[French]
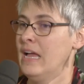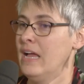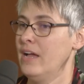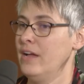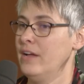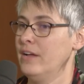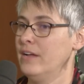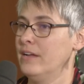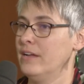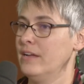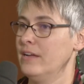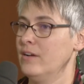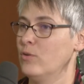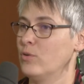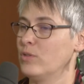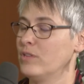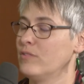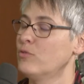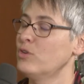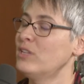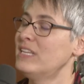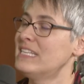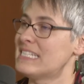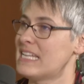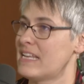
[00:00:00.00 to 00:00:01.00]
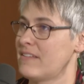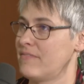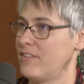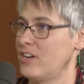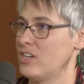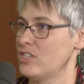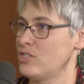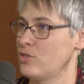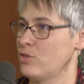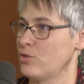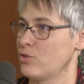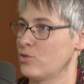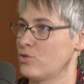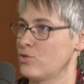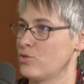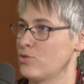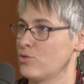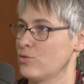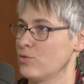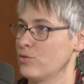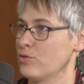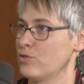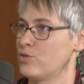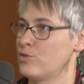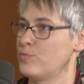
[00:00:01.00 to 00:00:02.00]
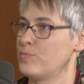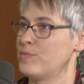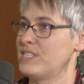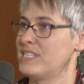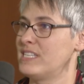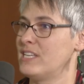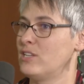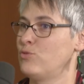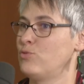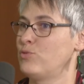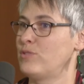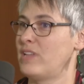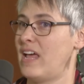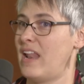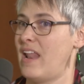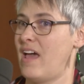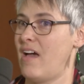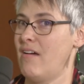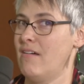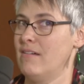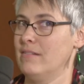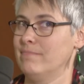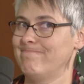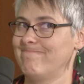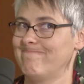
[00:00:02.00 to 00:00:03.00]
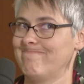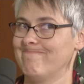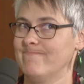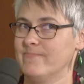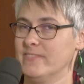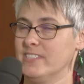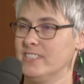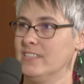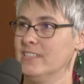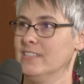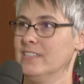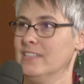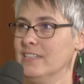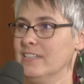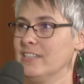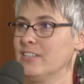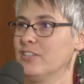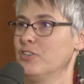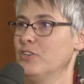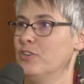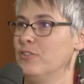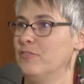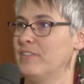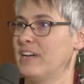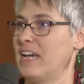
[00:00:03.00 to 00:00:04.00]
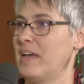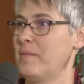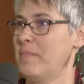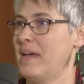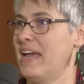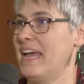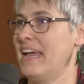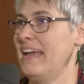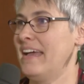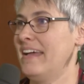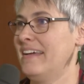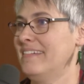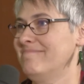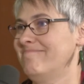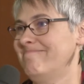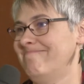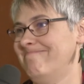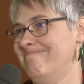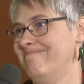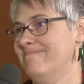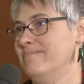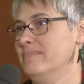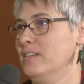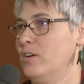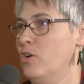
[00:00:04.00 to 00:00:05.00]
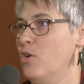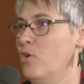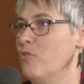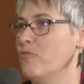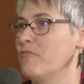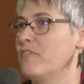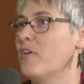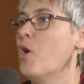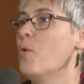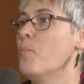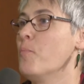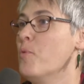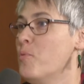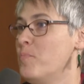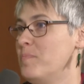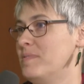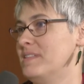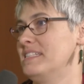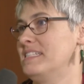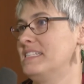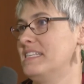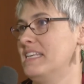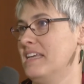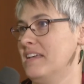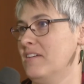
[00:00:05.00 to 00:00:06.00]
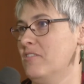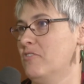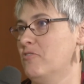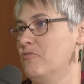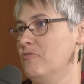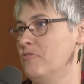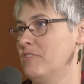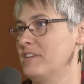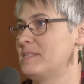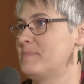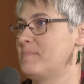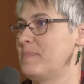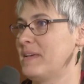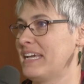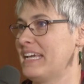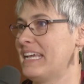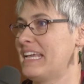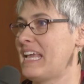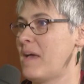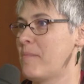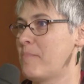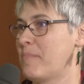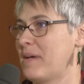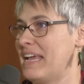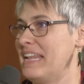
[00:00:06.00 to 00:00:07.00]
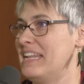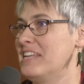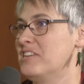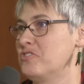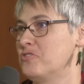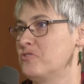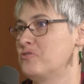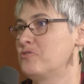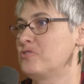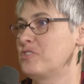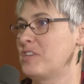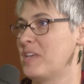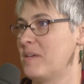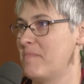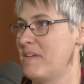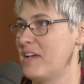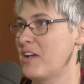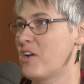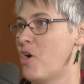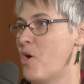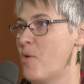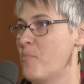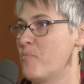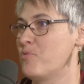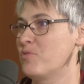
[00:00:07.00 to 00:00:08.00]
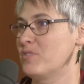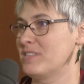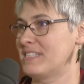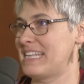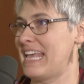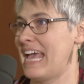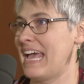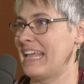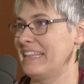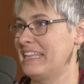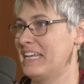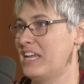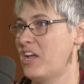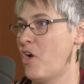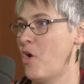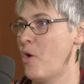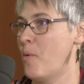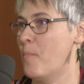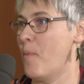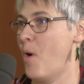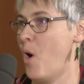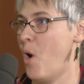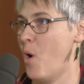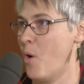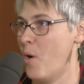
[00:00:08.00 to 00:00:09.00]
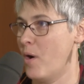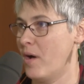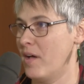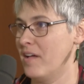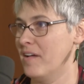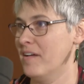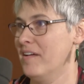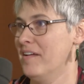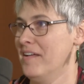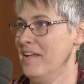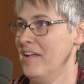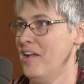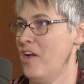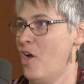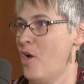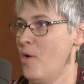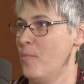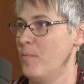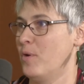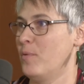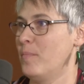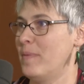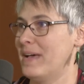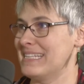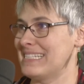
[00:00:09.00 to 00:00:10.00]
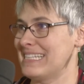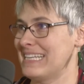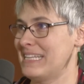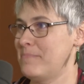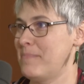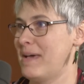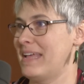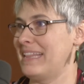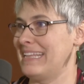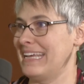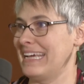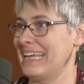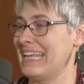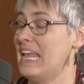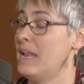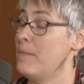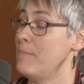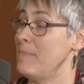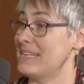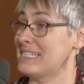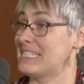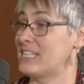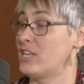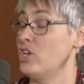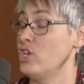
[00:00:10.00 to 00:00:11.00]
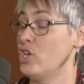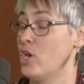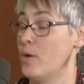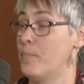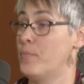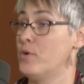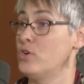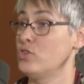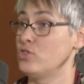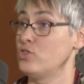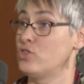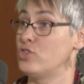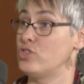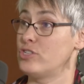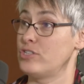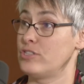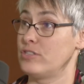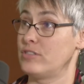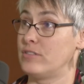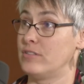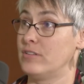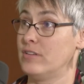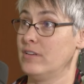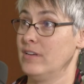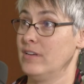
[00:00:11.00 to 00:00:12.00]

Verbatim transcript: Euh, au niveau des infrastructures, tu me disais tout à l'heure que vraiment, on fait un peu pitié. On va espérer qu'après les Jeux du Québec, on puisse garder un bon, un bon bassin de matériel parce qu'il n'y a pas juste